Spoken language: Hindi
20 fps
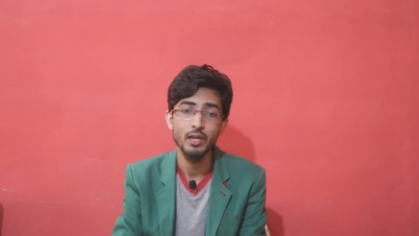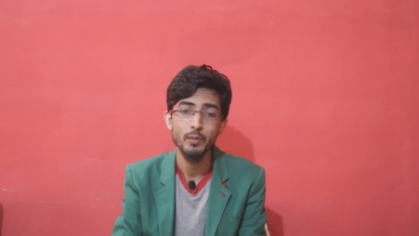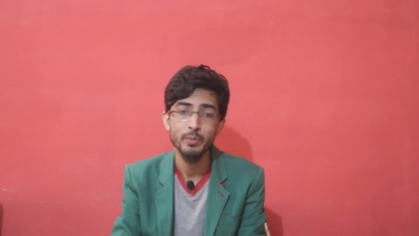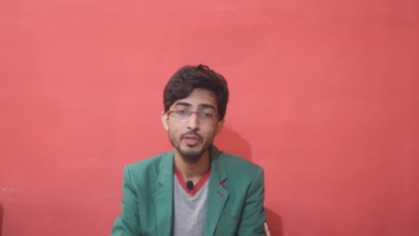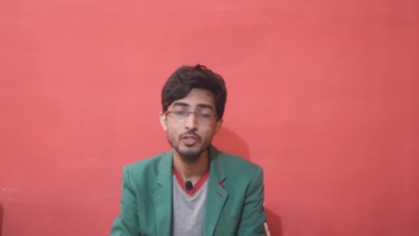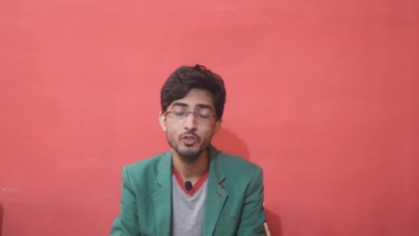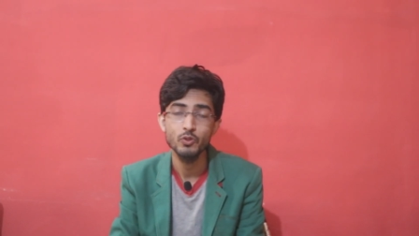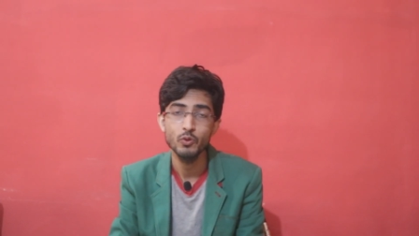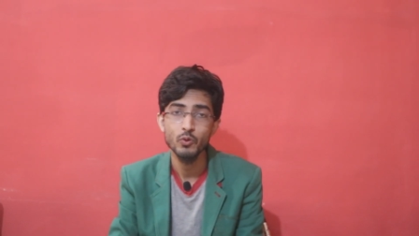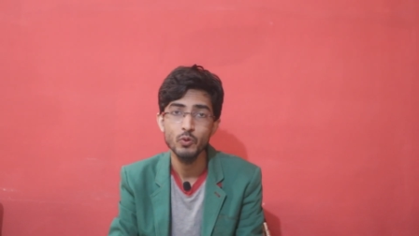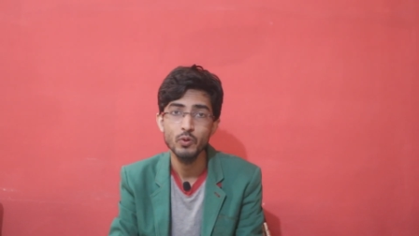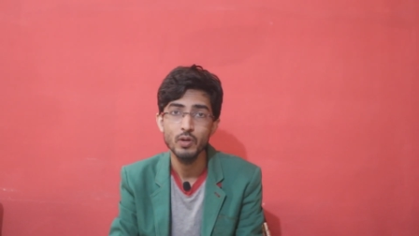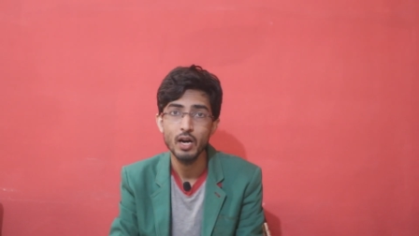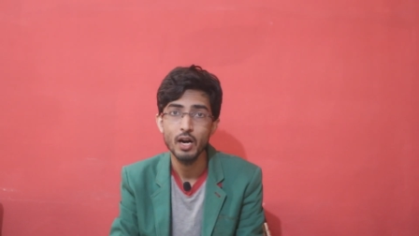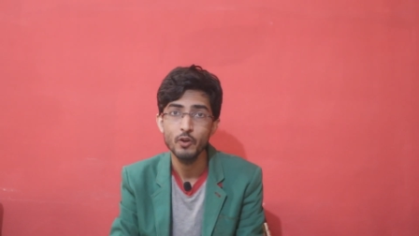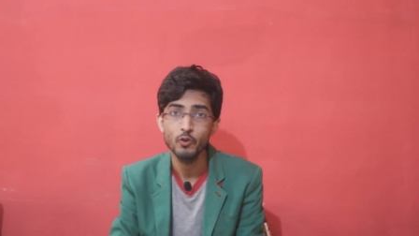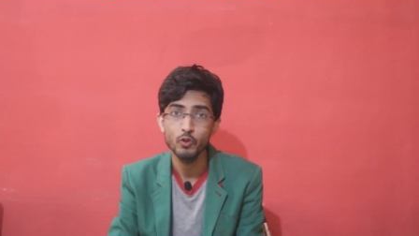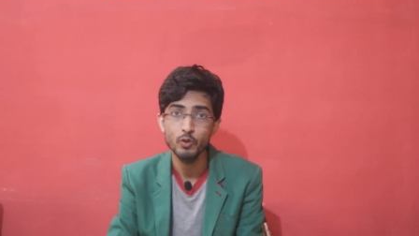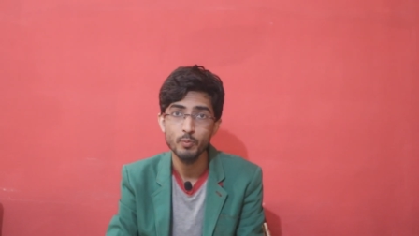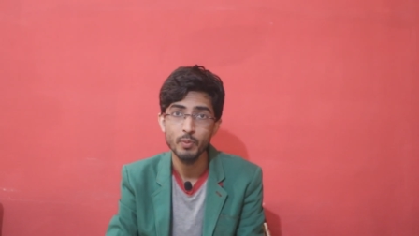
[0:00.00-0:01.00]
अभी जो
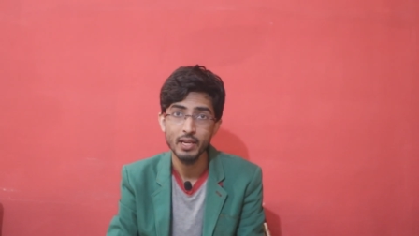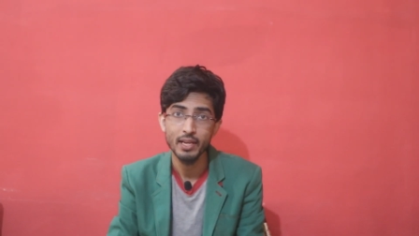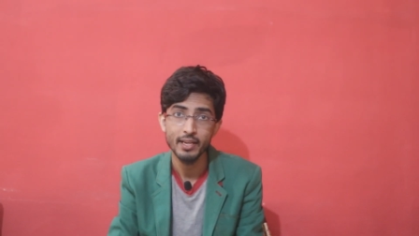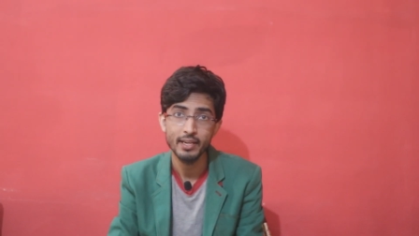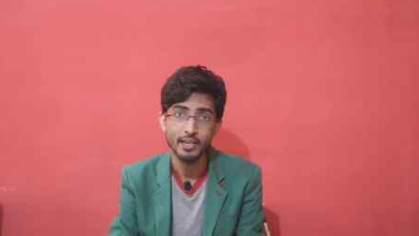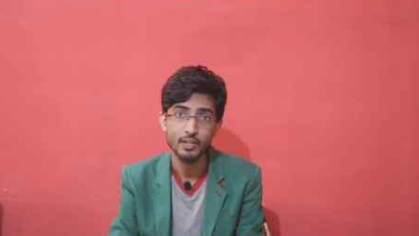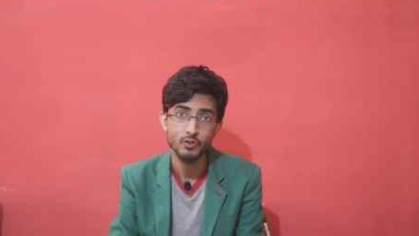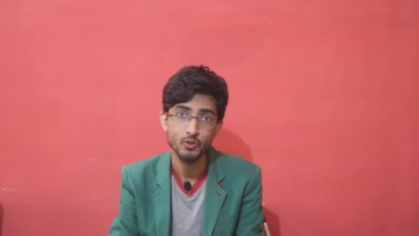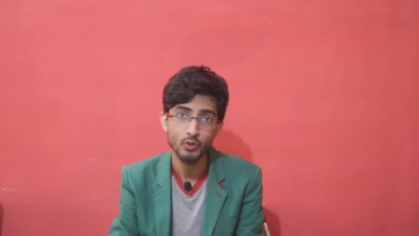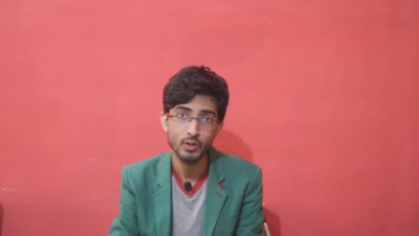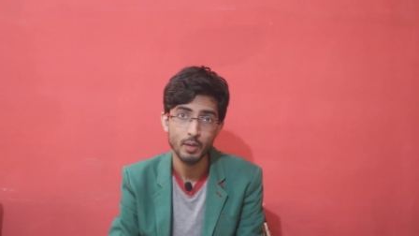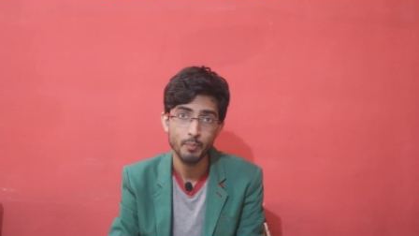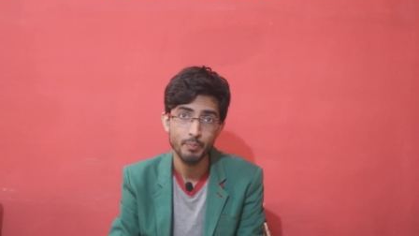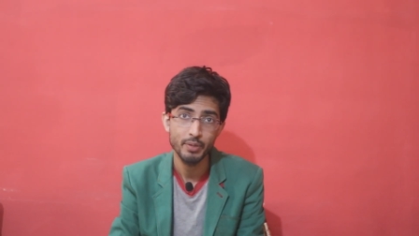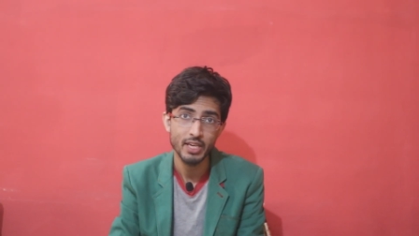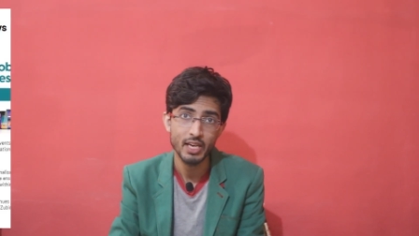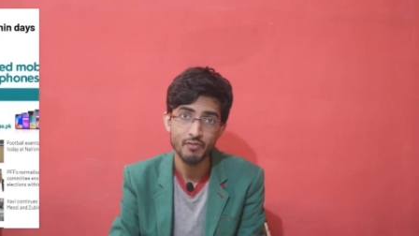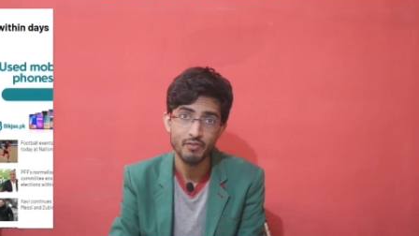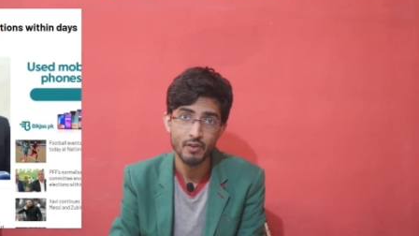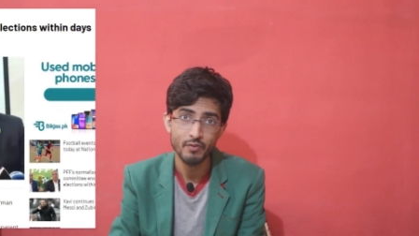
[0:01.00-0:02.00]
हारून मलिक हैं जो कि
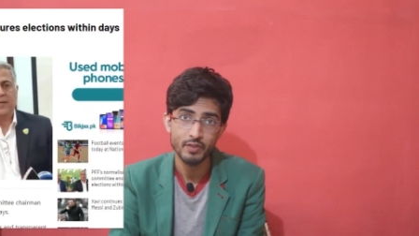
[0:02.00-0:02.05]
पी